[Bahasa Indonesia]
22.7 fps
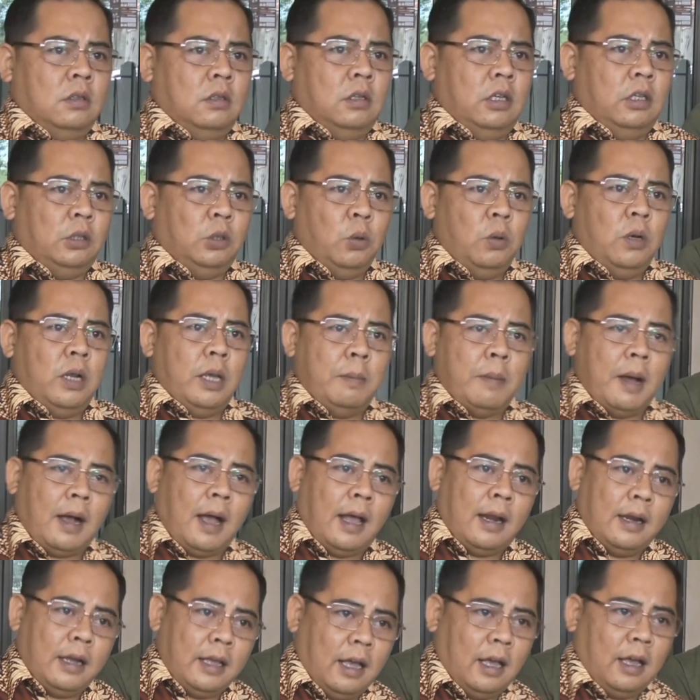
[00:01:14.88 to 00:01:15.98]
Itu lima
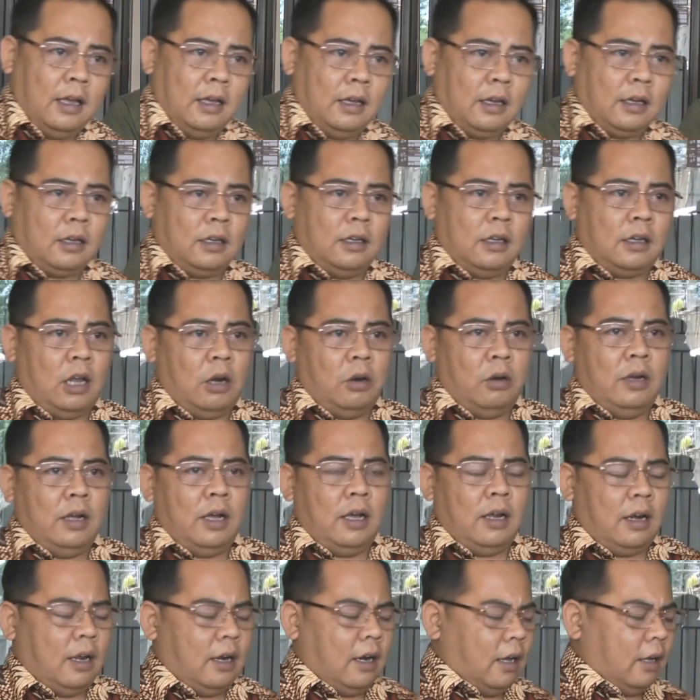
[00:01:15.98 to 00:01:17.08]
kali ya, kalau
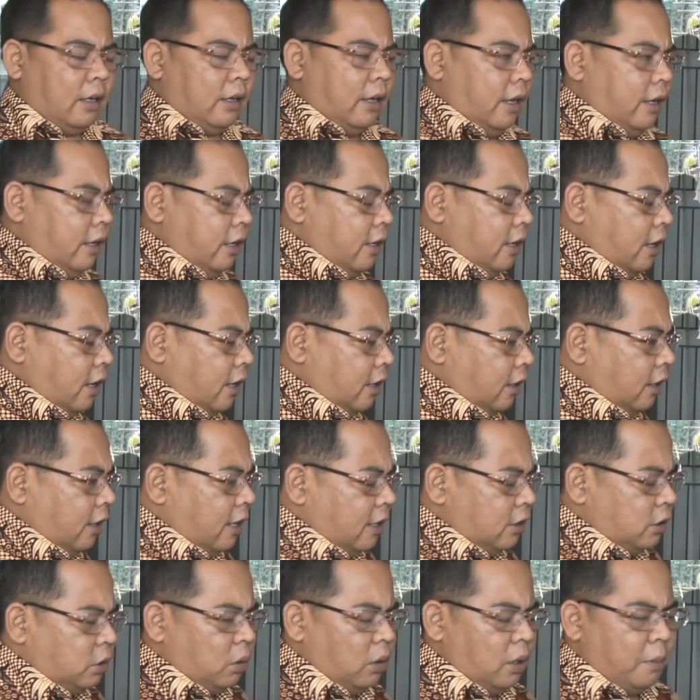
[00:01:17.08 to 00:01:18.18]
dengan anaknya ini dengan
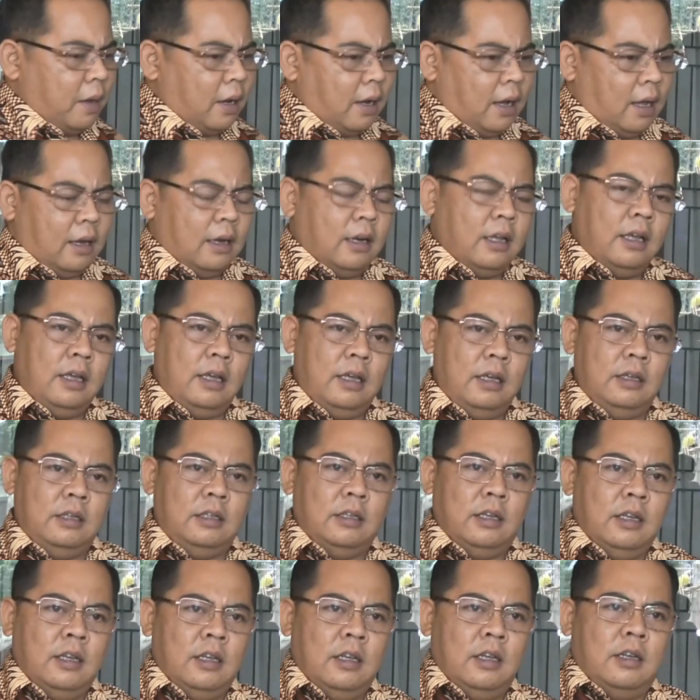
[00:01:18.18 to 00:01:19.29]
Dilas itu lima kali
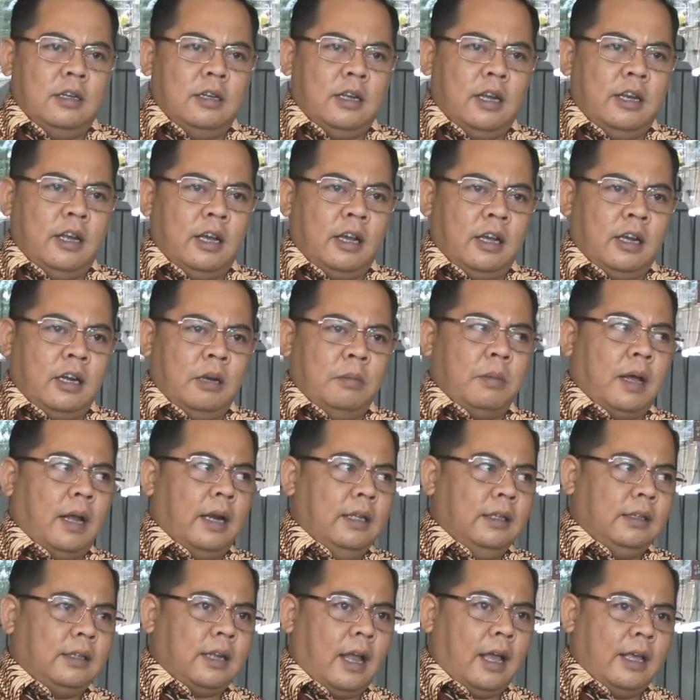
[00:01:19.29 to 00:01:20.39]
dan yang keenam kali
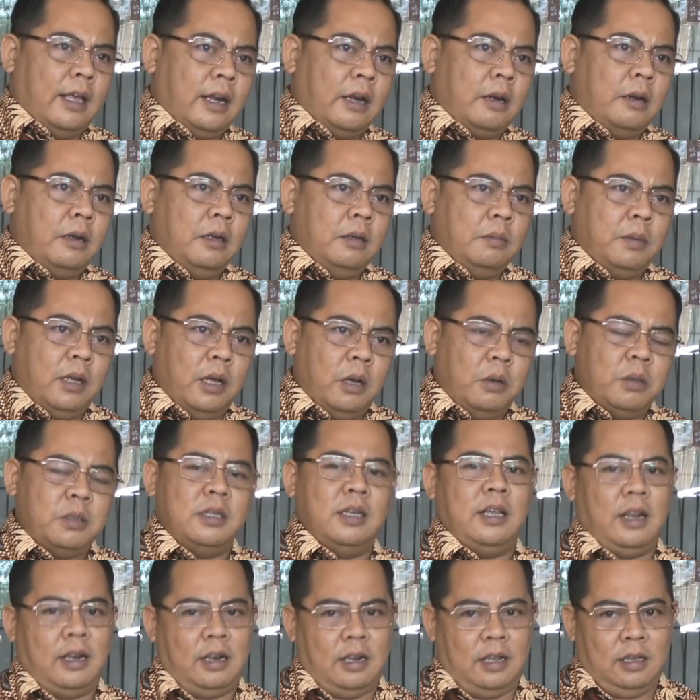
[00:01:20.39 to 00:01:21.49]
terakhir beliau
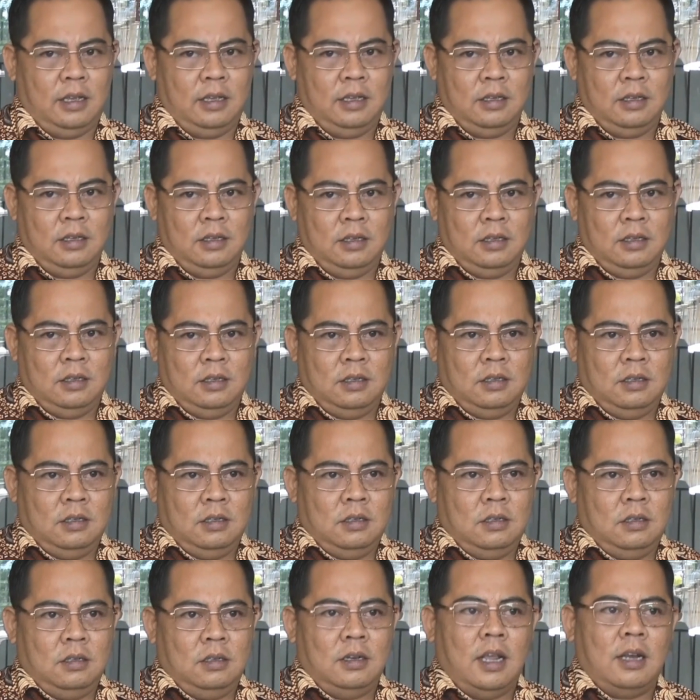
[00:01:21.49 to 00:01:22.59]
sendiri
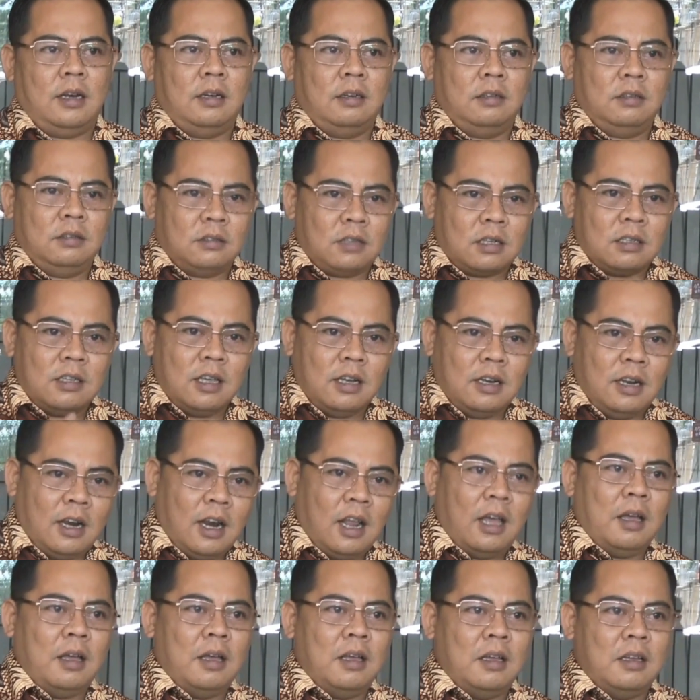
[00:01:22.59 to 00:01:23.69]
dan terjadilah
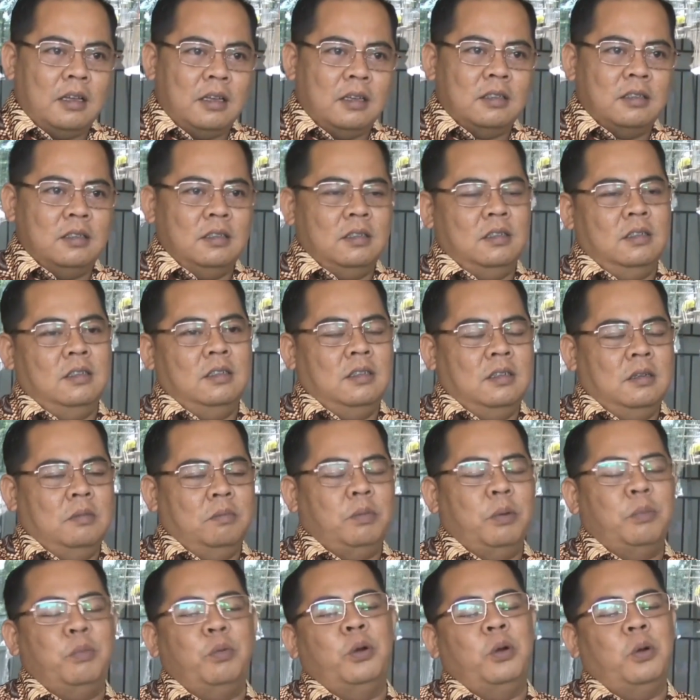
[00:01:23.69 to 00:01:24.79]

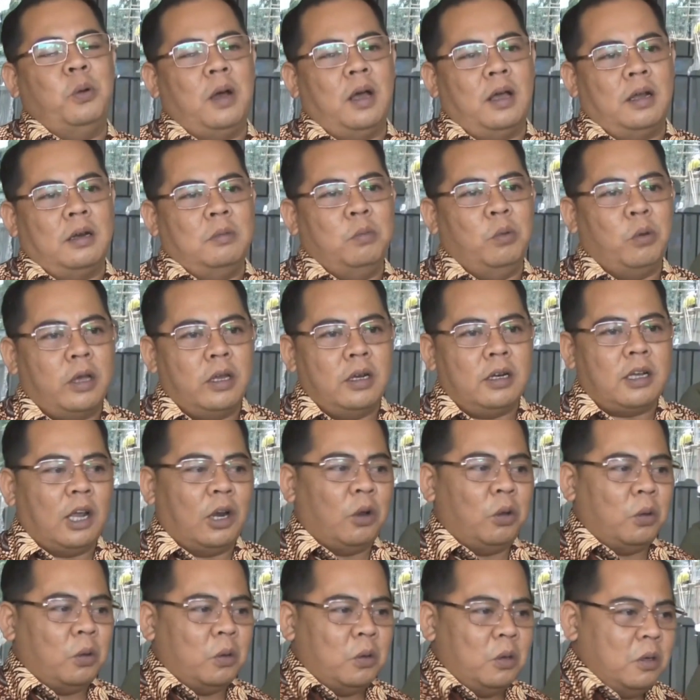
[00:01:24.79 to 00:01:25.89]
pembunuhan mungkin
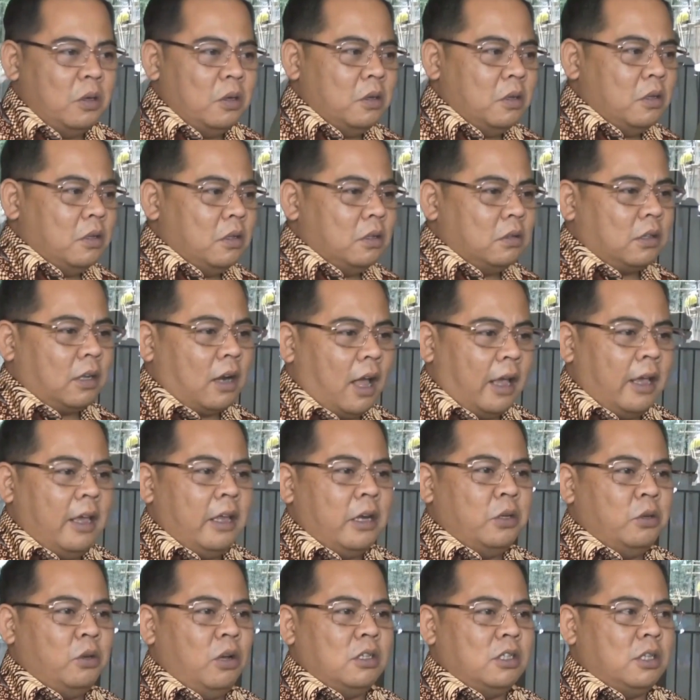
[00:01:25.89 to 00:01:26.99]
kalau terakhir
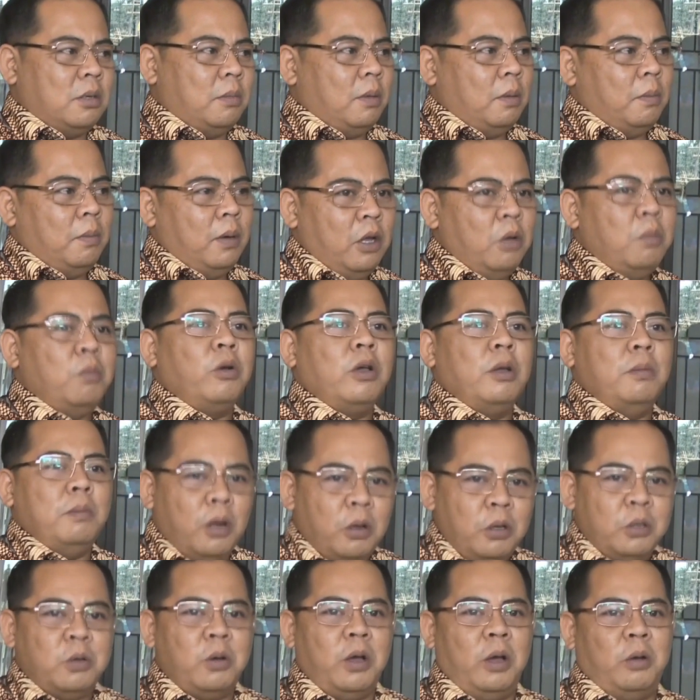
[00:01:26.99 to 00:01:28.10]
juga sama beliau mungkin beliau
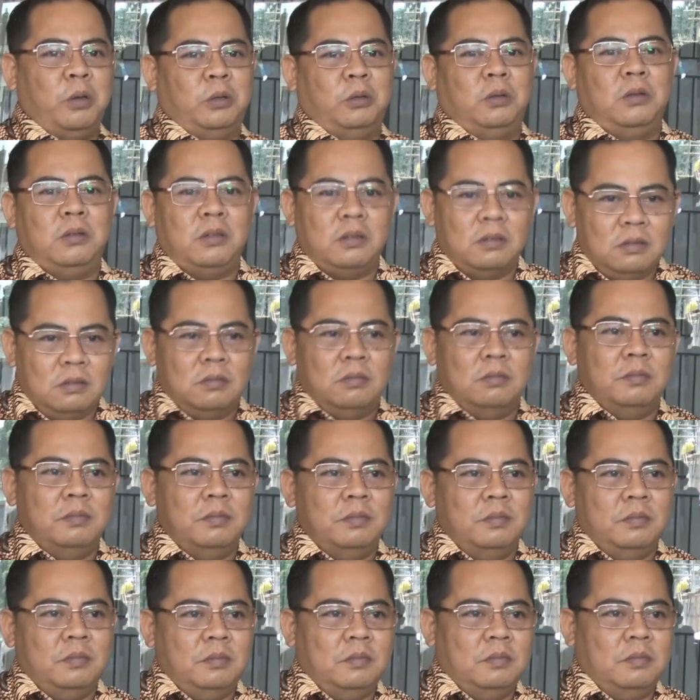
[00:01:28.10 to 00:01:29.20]
juga ikut
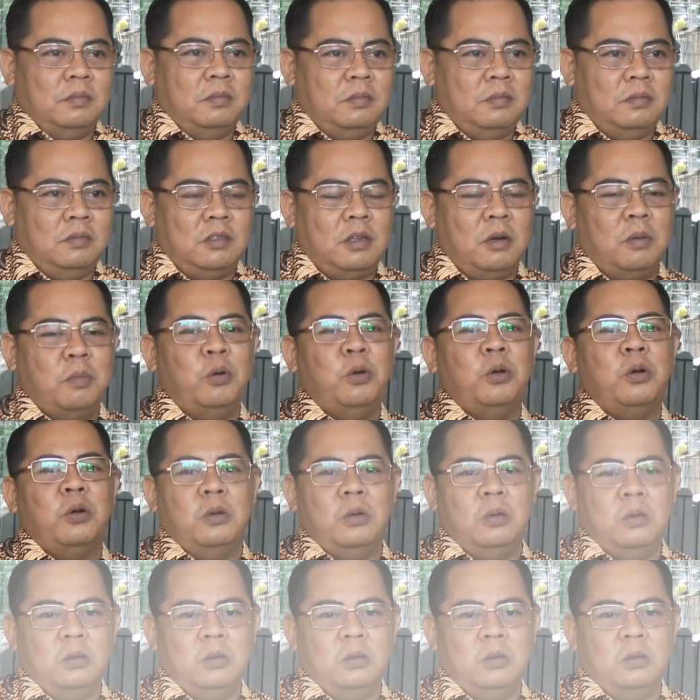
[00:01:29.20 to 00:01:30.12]
terbunuh